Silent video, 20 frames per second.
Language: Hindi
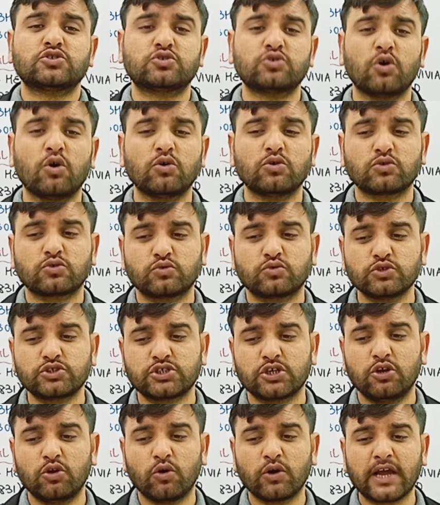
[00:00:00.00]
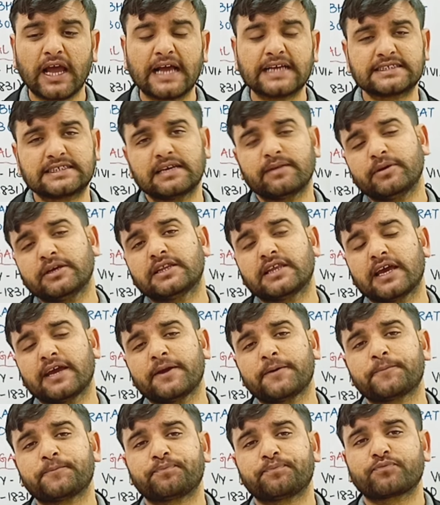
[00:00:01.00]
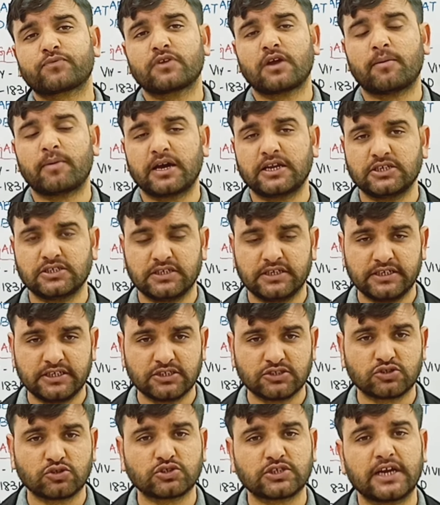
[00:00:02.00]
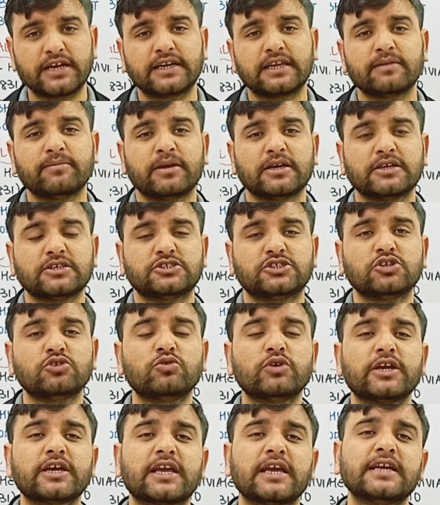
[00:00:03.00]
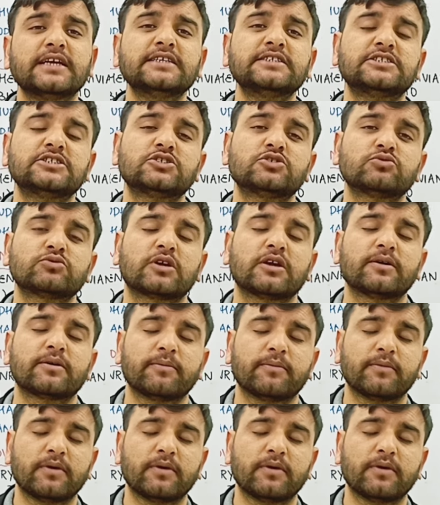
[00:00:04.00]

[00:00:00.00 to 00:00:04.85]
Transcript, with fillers: सो so, कुछ लोग ऐसे भी थे हमारी इंडियन सोसाइटी में जिन्होंने कि इन चीज़ों के